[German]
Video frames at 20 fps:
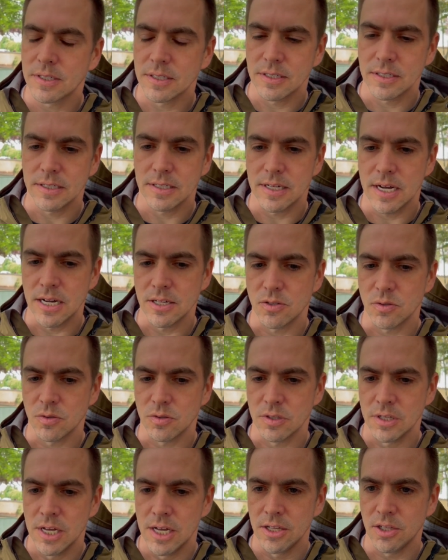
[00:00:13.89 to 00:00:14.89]
Äh,
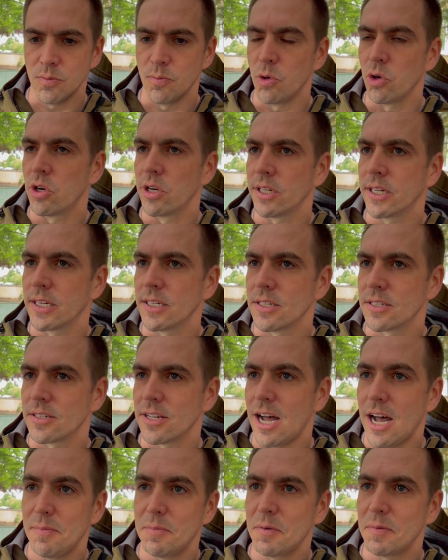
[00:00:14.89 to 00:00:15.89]
also die Möglichkeit ist
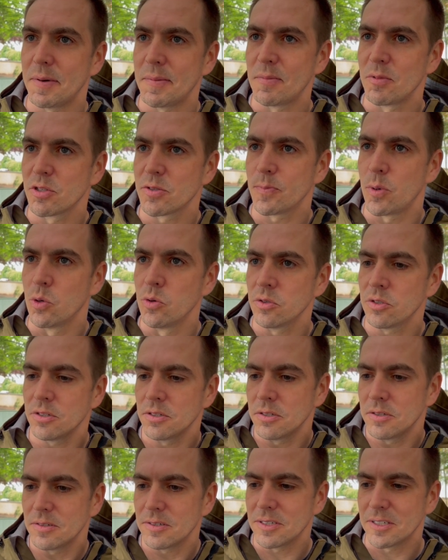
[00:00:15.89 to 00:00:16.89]
da, aber man muss punkten.